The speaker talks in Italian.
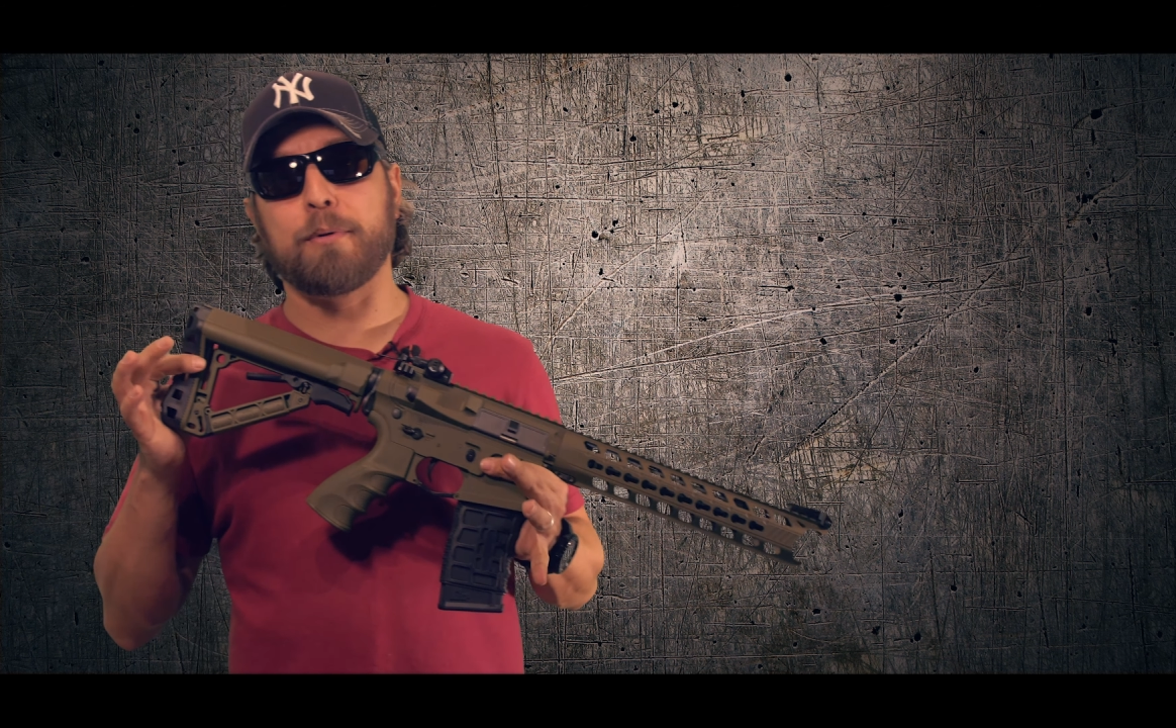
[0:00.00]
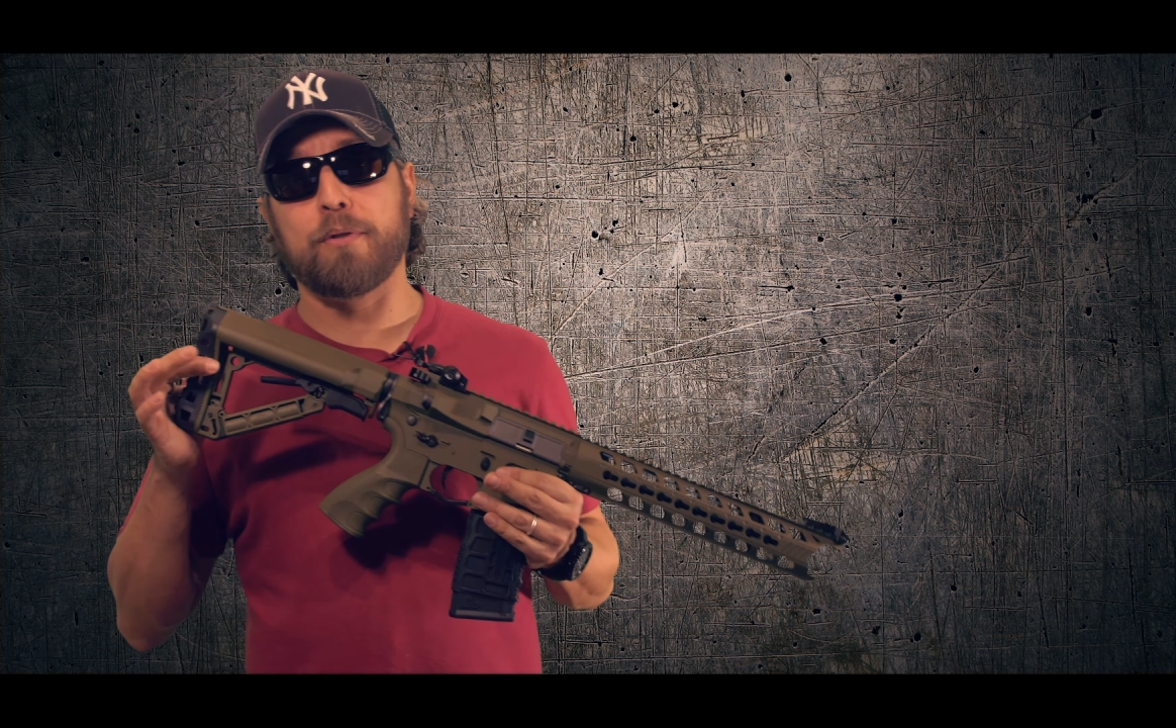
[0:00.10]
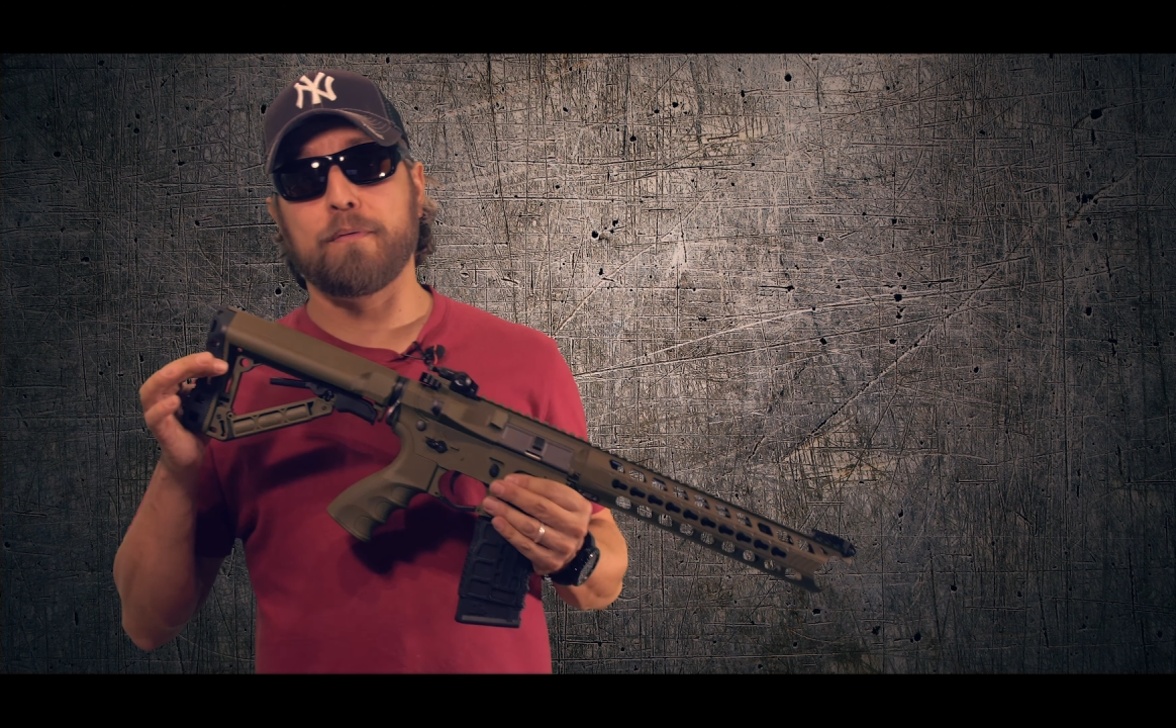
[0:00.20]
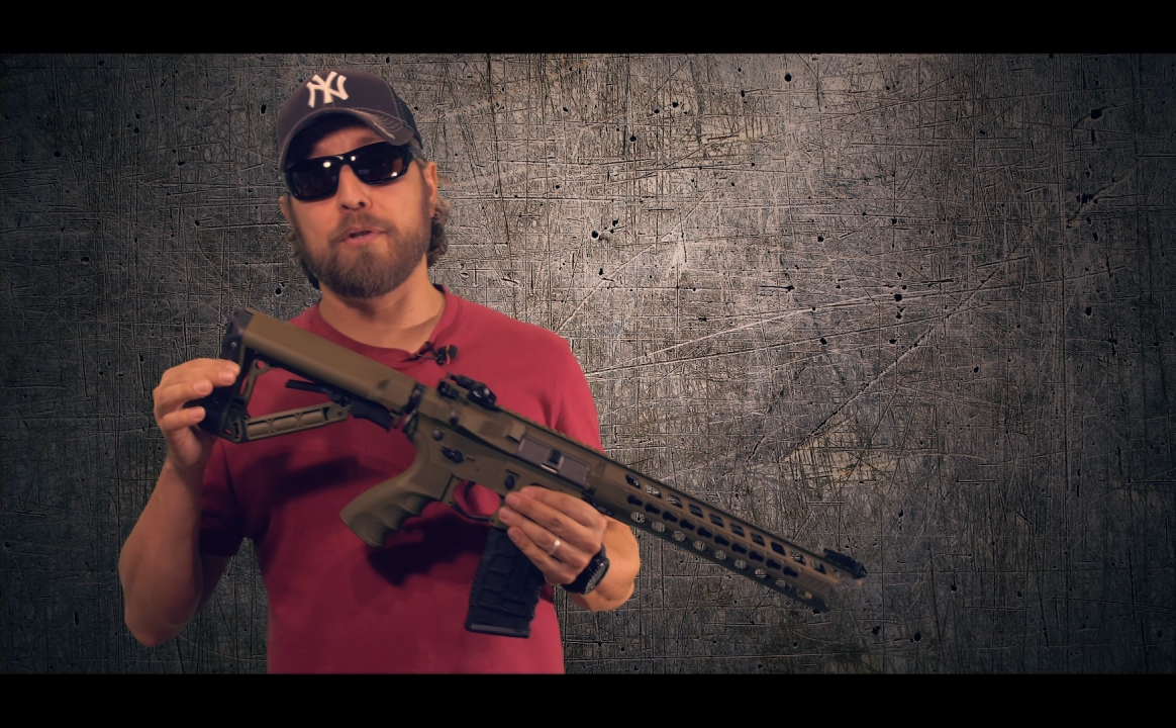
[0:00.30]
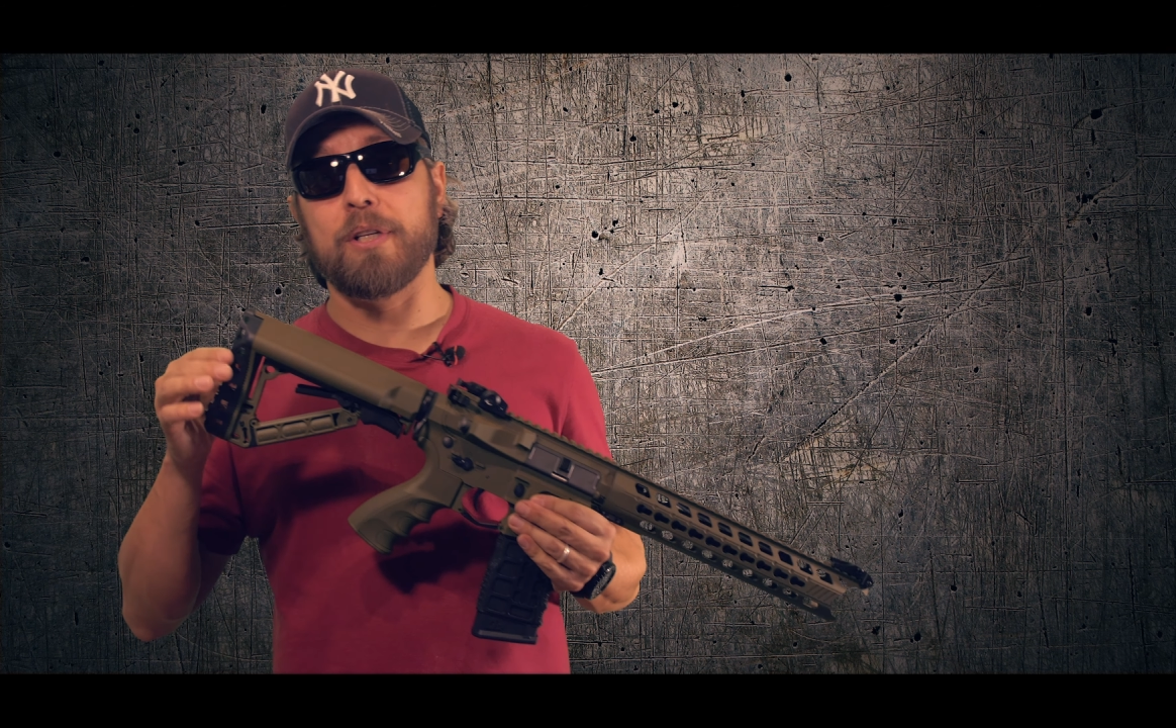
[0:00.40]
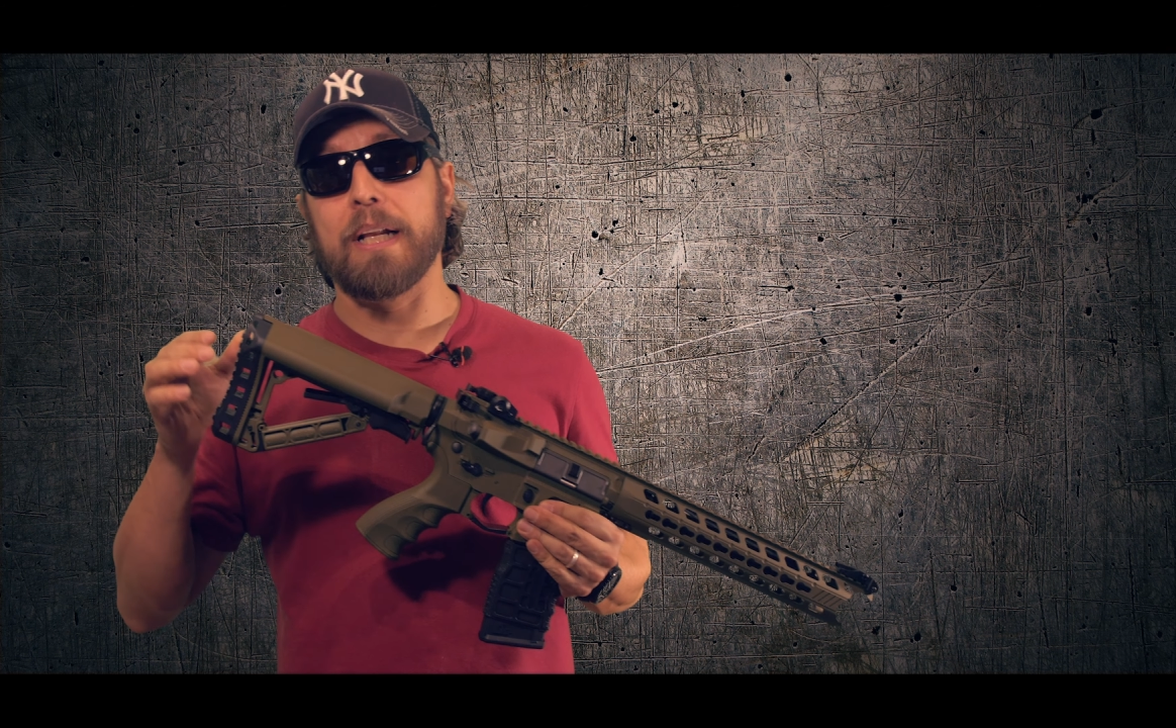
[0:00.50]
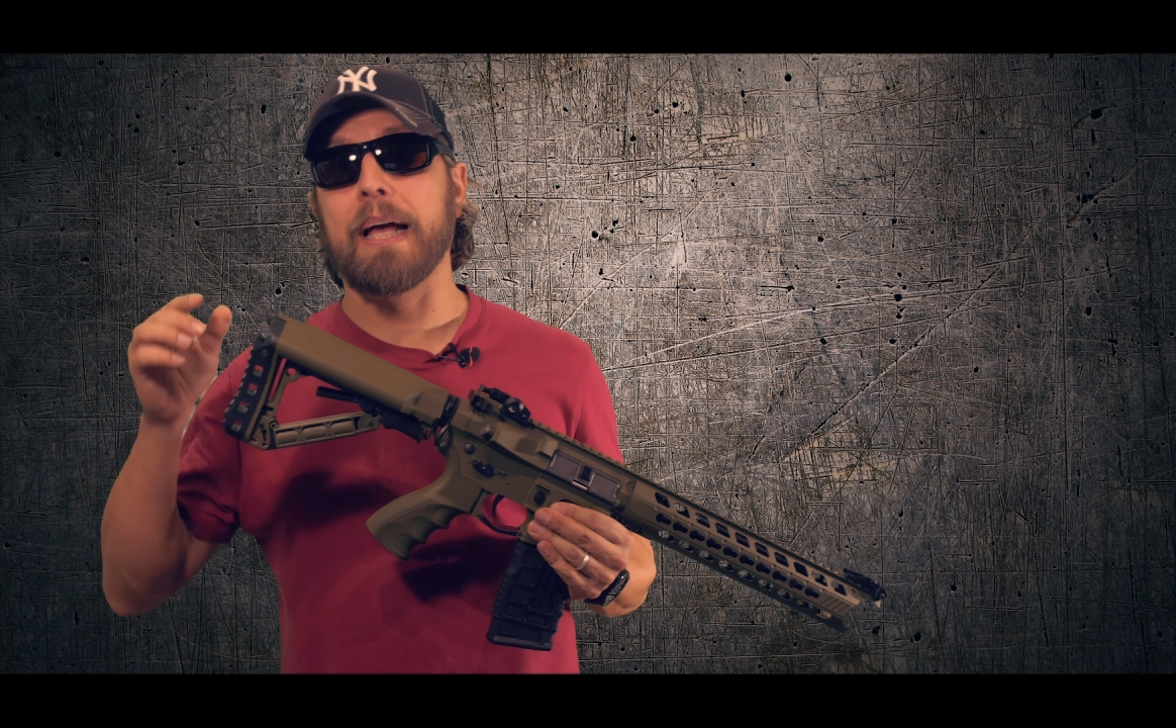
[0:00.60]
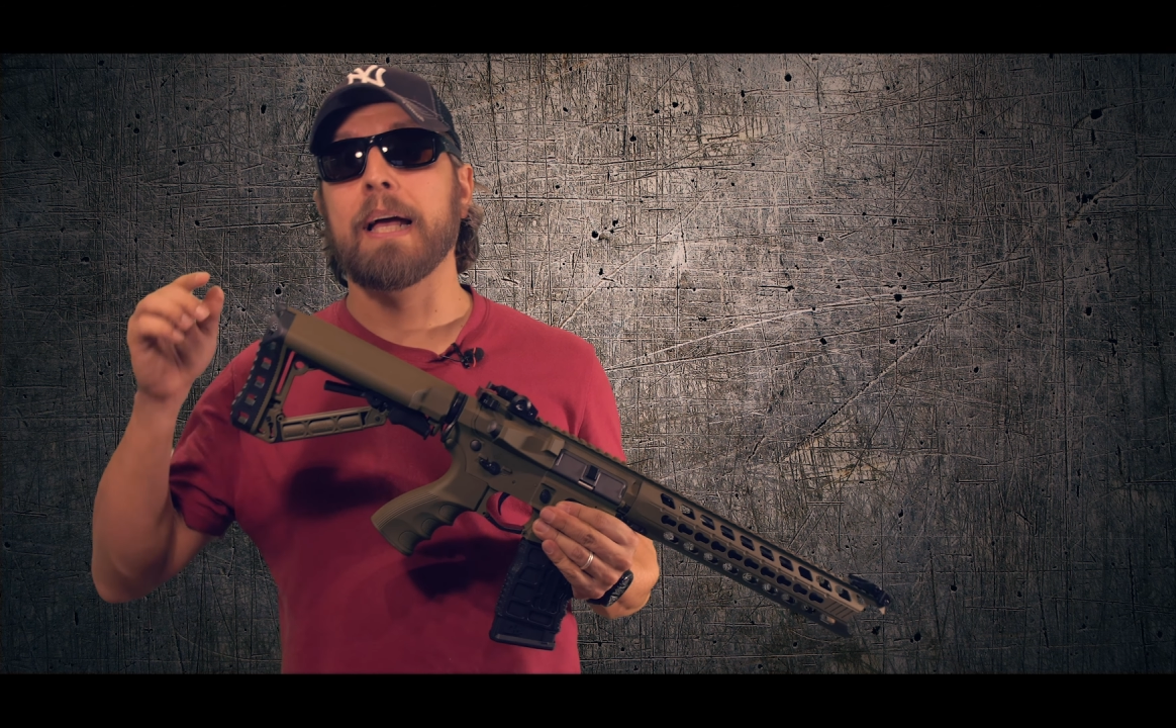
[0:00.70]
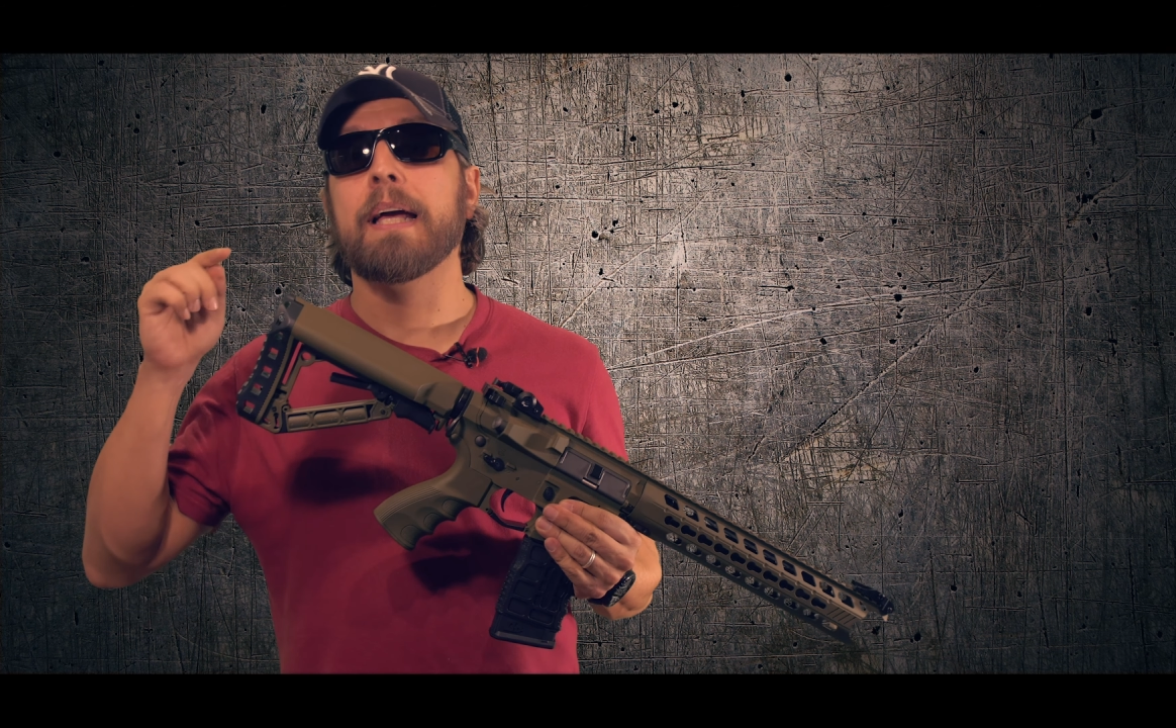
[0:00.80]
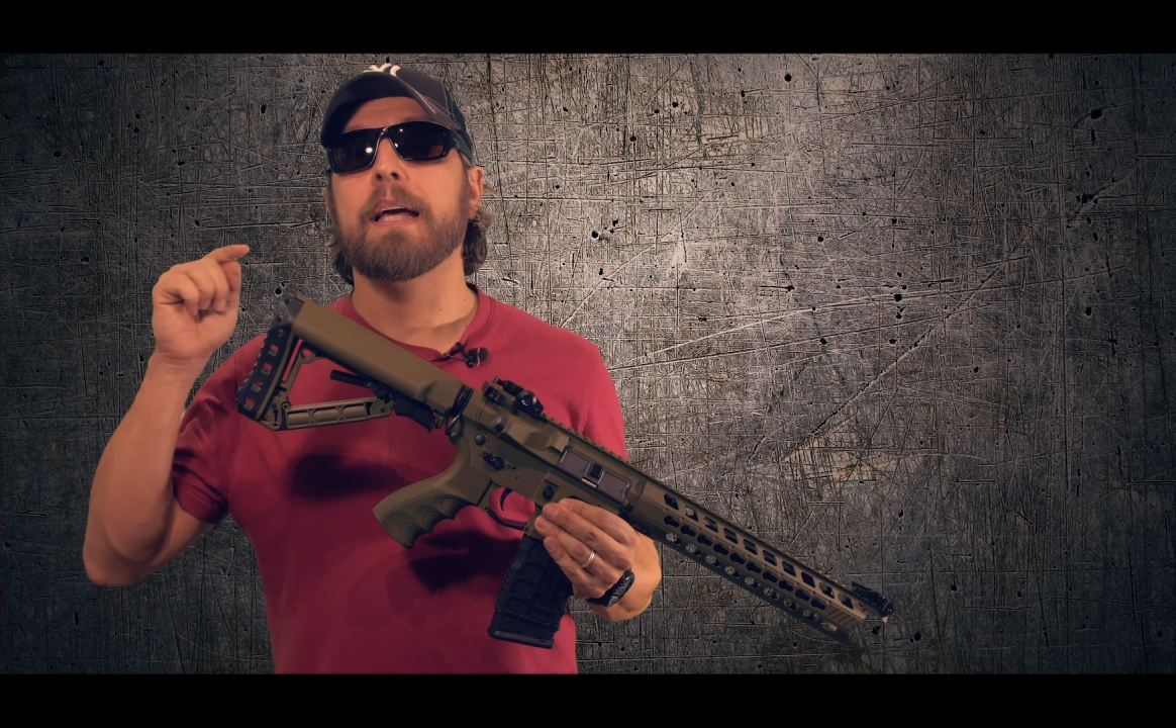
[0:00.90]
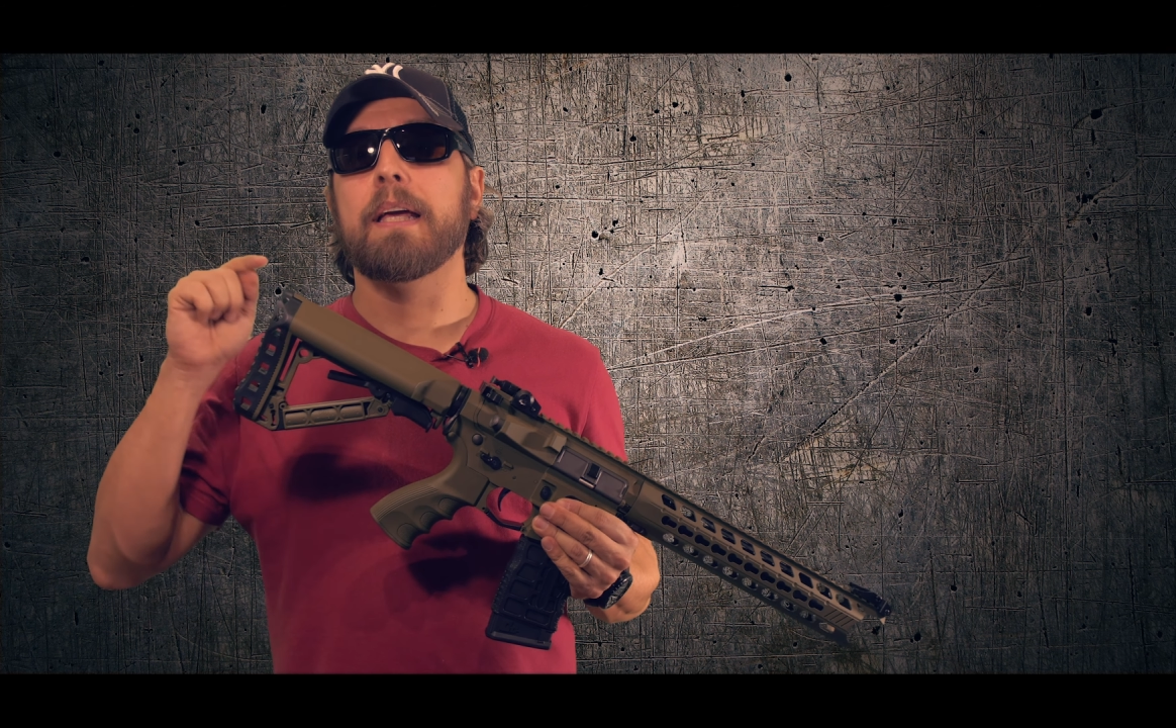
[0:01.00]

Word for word: questo fucile